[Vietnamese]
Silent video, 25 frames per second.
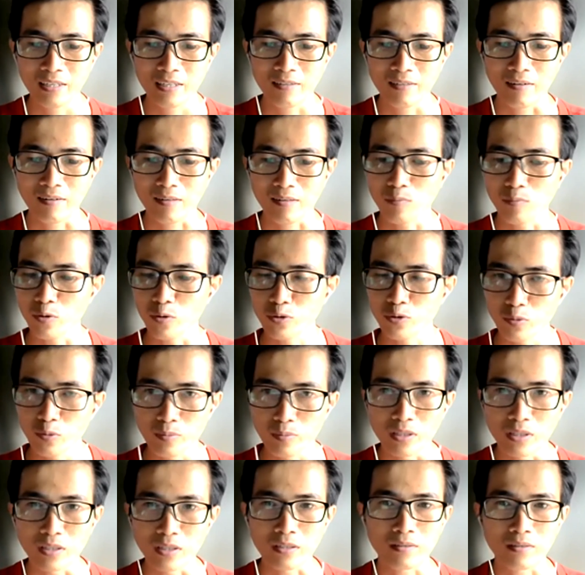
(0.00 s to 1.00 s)
vẫn bổ sung
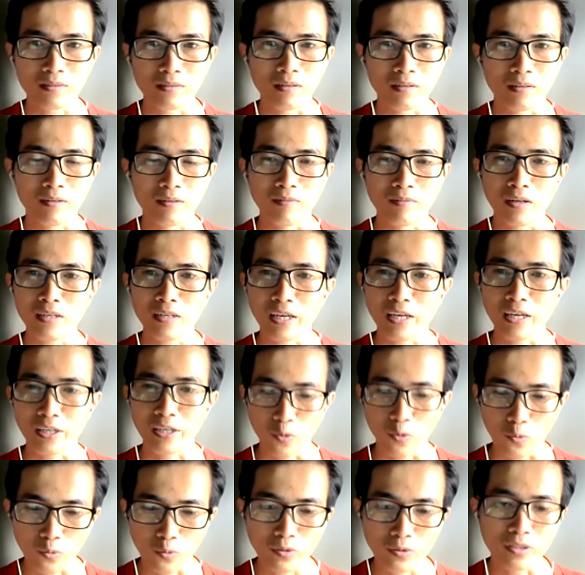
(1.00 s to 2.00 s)
được à, vẫn đầy
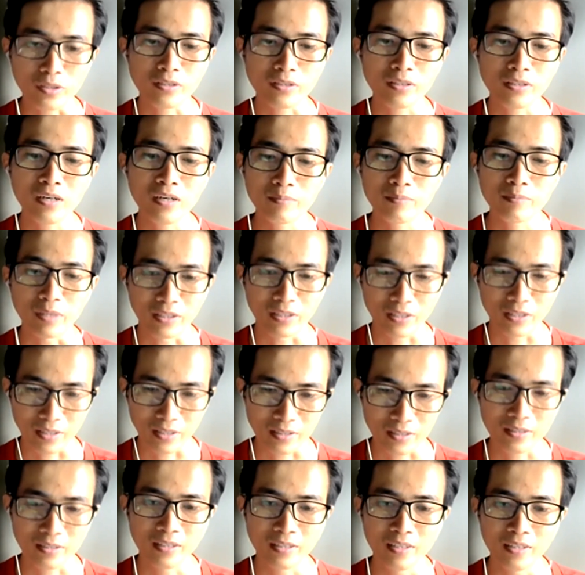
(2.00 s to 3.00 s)
đủ dưỡng chất bình
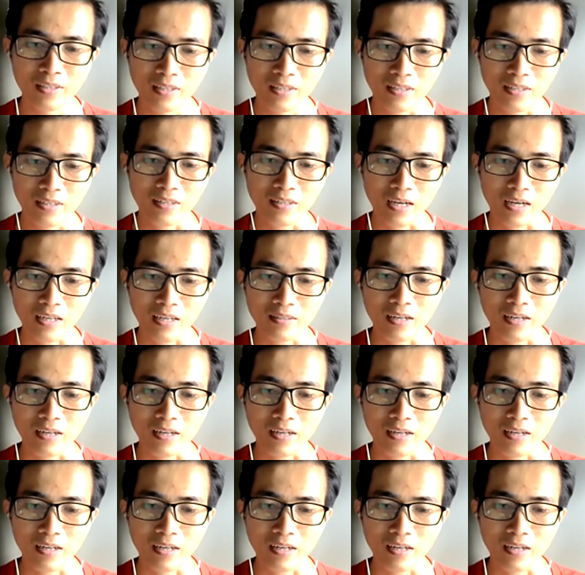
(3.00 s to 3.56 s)
thường à,